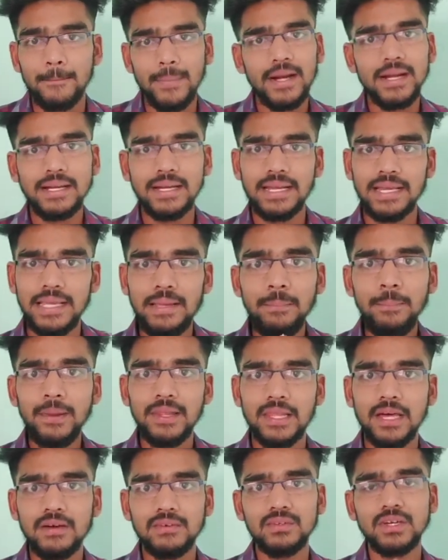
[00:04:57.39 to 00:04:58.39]
பட்
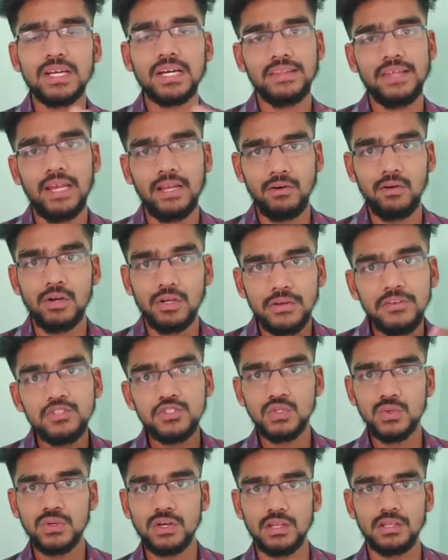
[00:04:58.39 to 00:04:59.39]
இப்போ தான் வந்து கதையில் ஒரு
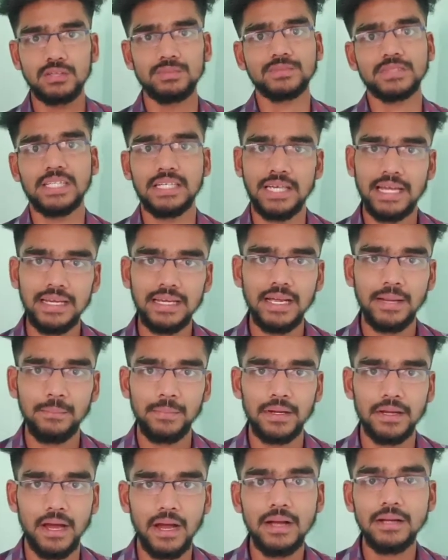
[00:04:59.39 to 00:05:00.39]
ட்விஸ்ட் வருது என்ன
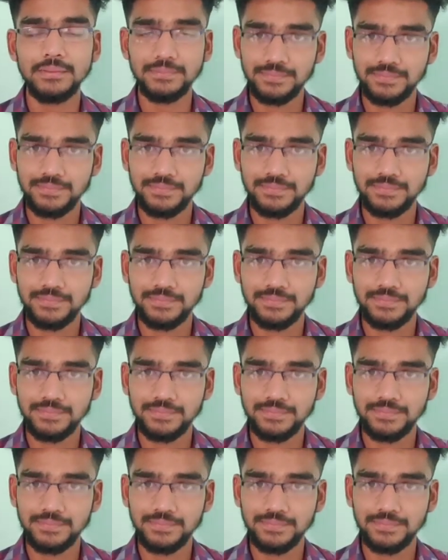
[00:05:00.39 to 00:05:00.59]
அப்படின்னா